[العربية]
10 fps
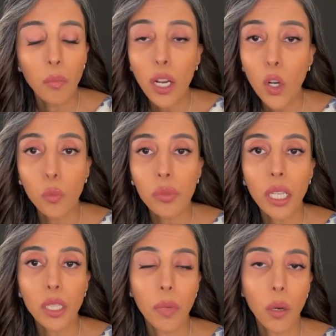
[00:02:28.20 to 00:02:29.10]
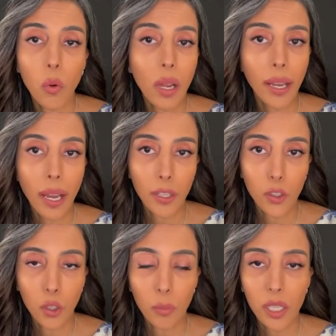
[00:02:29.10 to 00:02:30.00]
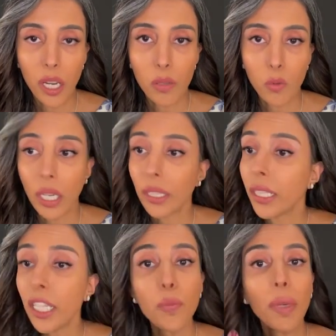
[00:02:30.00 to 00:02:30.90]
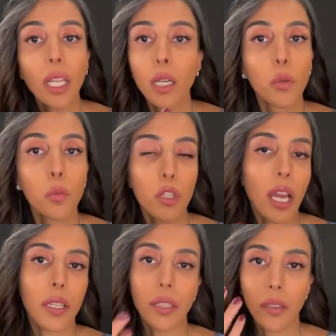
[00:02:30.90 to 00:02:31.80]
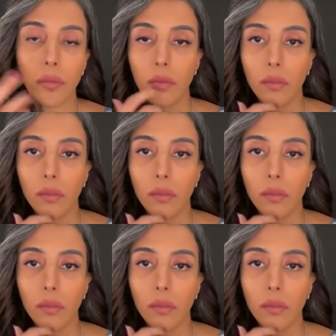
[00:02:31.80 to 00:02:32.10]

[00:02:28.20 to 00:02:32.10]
مروا بصدمة ولا كان عندهم أشخاص مساعدين ليش ما طلبوا المساعدة؟